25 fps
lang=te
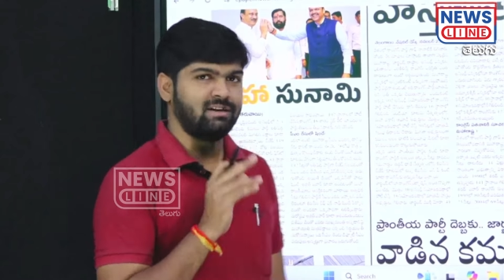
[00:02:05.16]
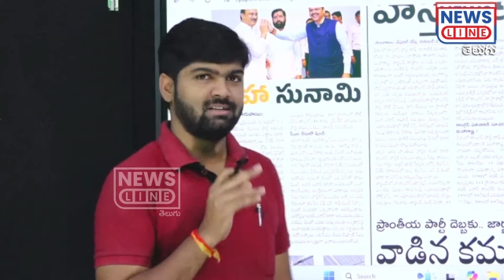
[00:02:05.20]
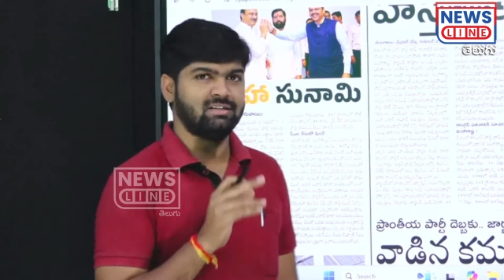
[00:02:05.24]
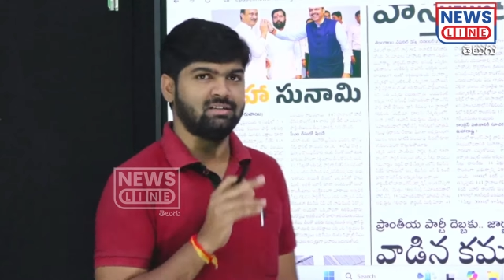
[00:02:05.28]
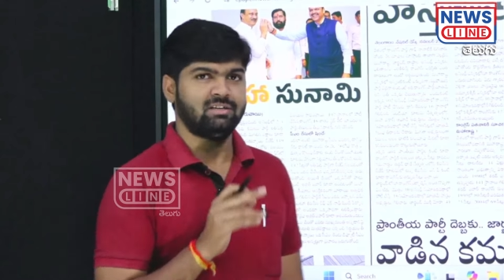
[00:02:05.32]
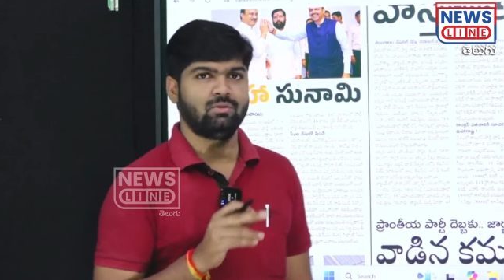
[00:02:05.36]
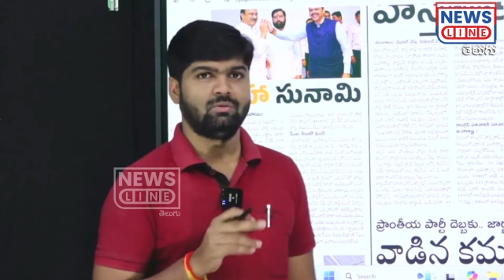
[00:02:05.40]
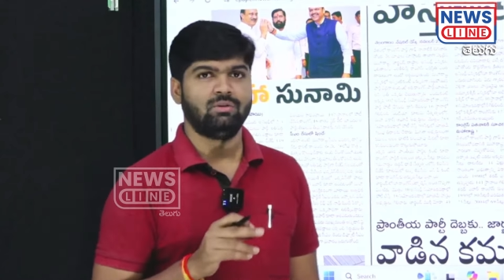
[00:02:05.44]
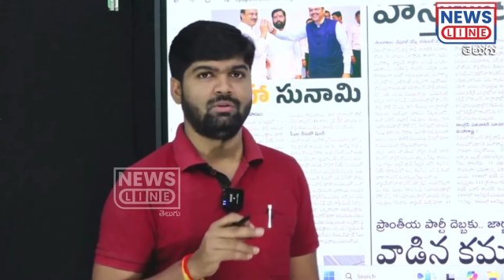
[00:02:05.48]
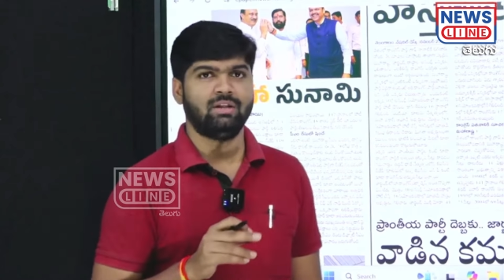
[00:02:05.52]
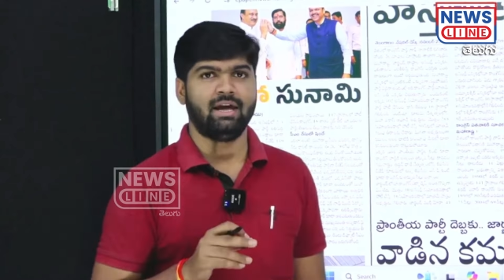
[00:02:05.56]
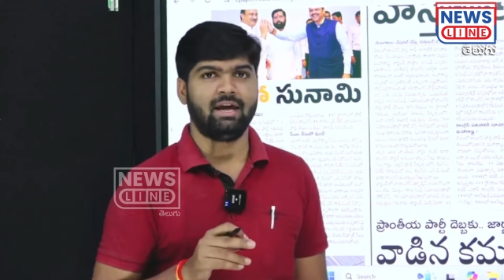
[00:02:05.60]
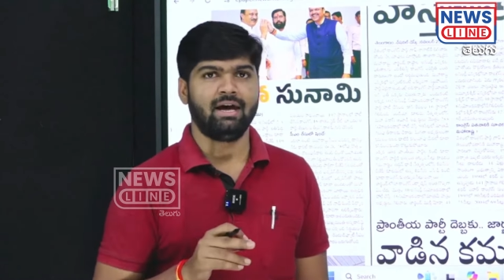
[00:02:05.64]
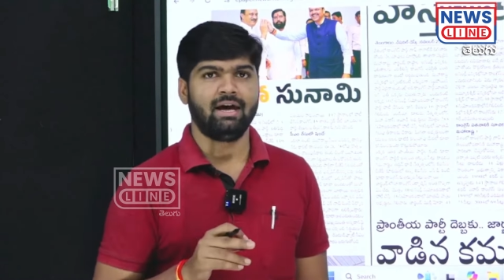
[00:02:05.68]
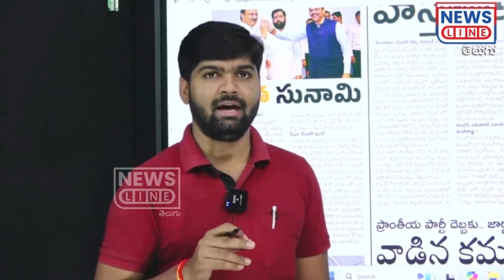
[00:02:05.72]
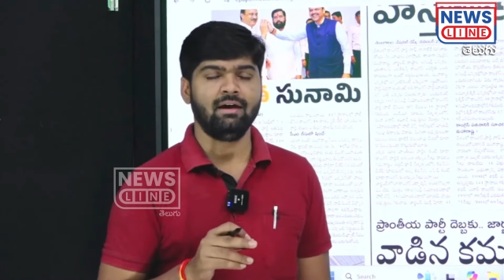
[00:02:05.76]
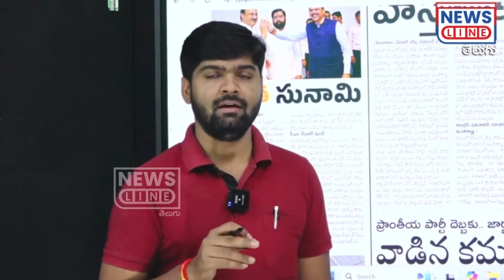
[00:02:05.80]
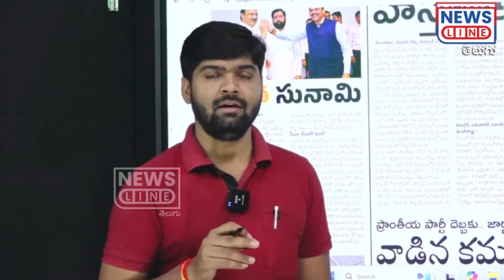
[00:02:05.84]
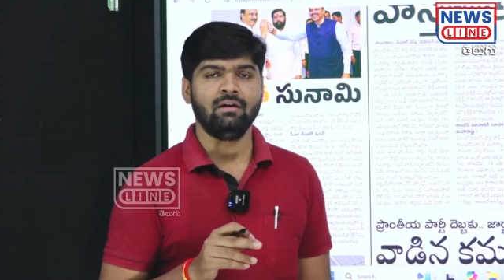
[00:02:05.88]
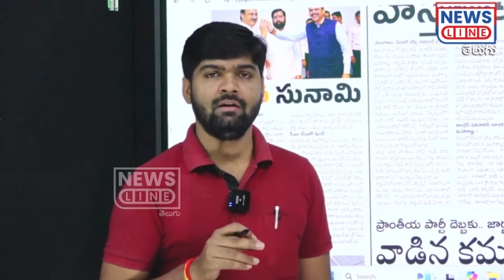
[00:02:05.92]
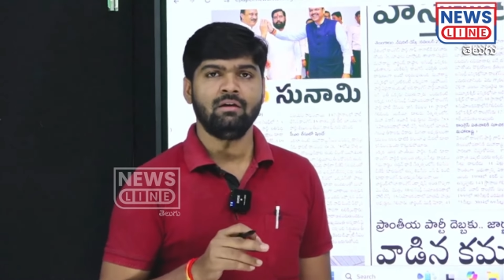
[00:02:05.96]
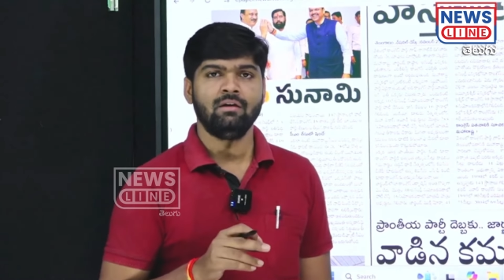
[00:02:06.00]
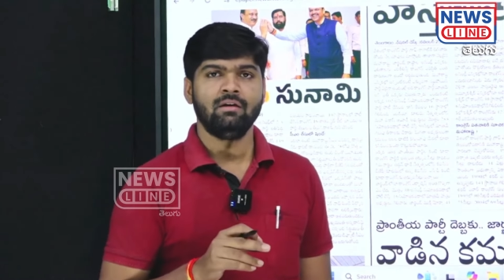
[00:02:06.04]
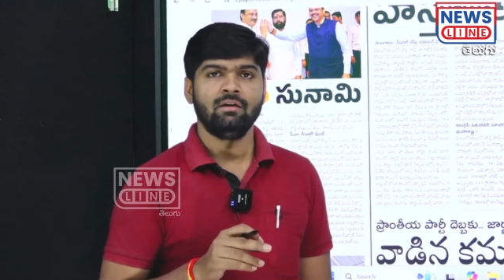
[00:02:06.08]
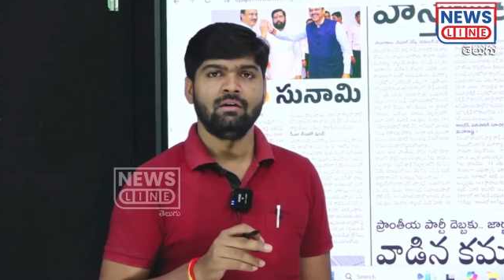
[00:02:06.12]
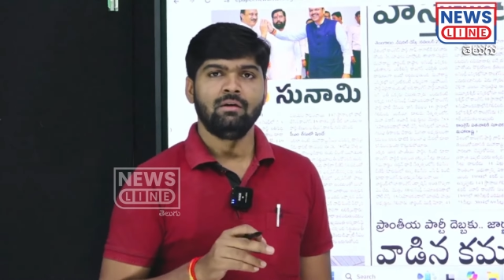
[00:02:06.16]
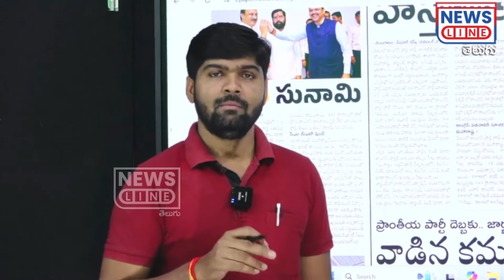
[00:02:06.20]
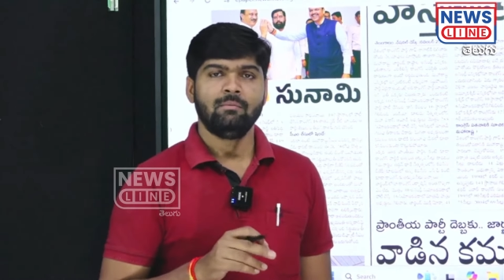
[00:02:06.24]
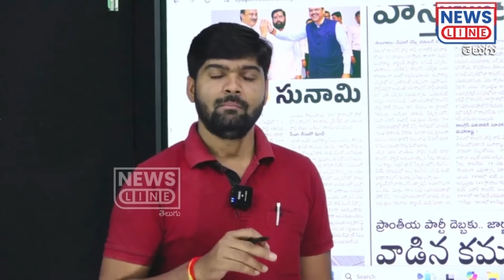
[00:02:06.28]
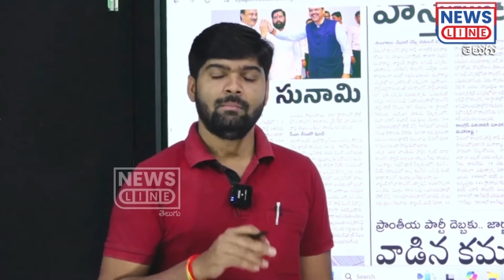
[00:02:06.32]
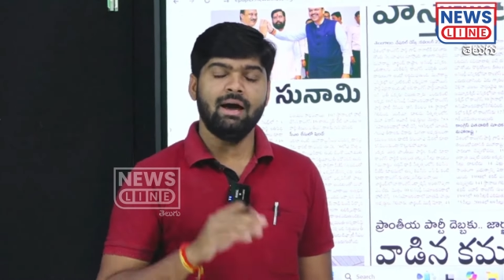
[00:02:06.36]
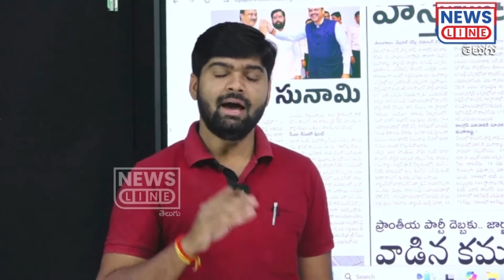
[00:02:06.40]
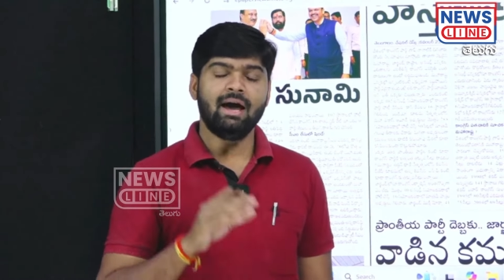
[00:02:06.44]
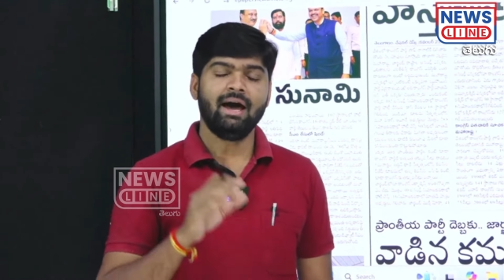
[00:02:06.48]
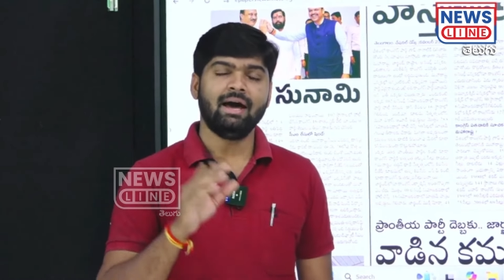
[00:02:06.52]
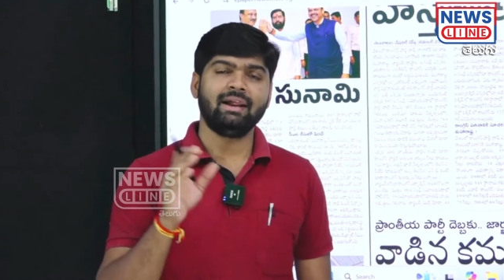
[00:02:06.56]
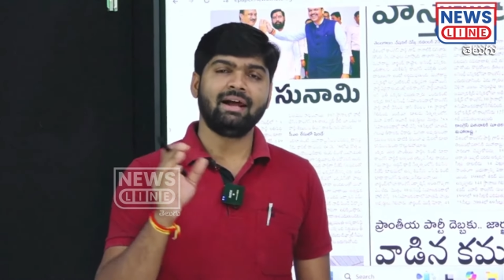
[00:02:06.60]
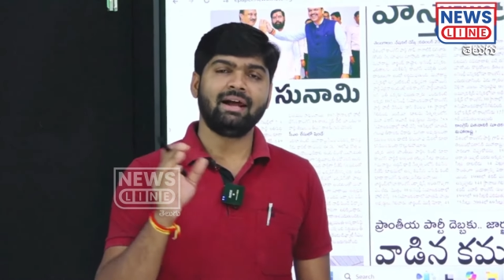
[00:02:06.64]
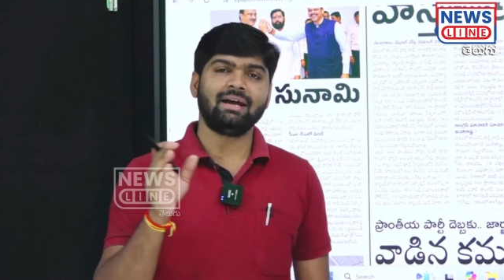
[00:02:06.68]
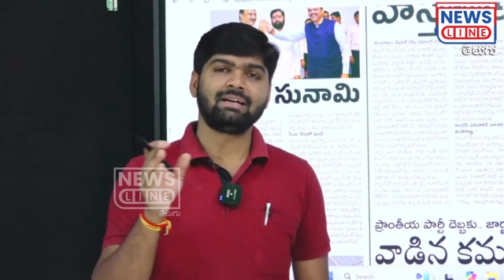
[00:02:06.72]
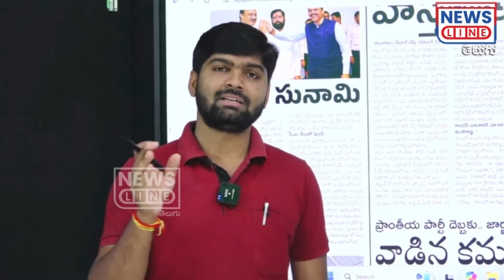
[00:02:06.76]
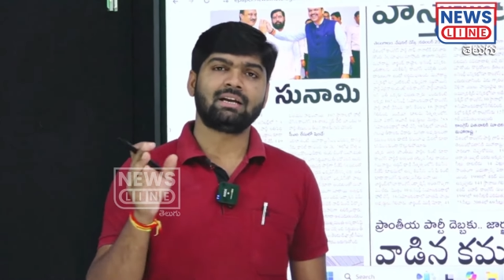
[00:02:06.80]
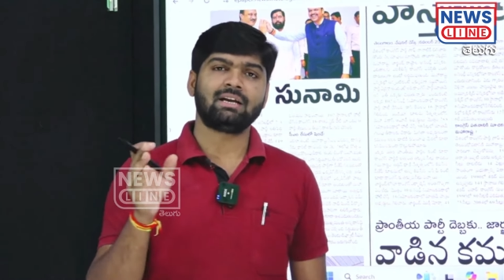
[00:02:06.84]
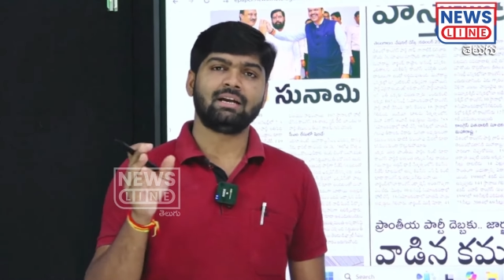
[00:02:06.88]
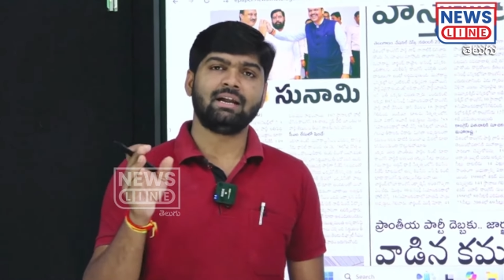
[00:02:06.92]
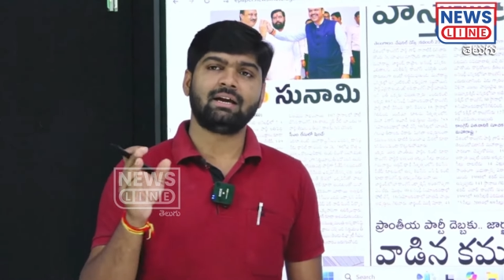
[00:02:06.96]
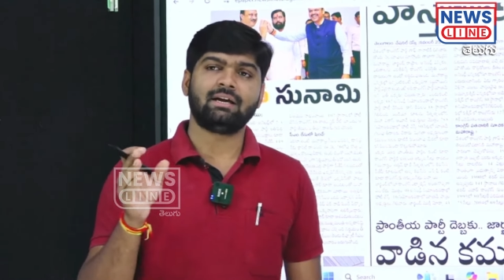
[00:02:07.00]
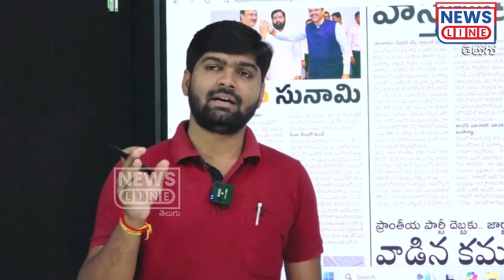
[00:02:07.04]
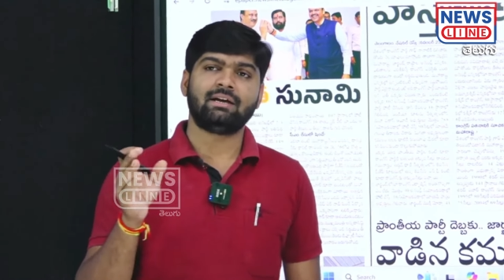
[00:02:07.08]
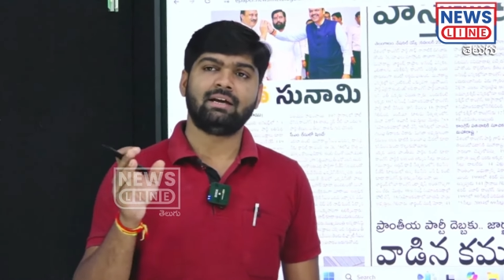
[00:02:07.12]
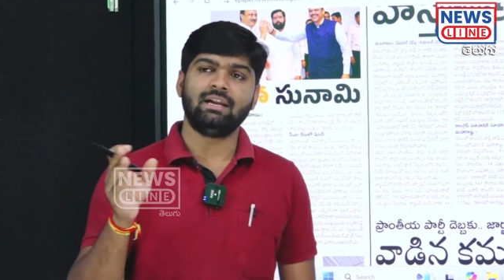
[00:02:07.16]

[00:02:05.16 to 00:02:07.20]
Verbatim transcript: పరిస్థితి ఉందయా మహారాష్ట్రలో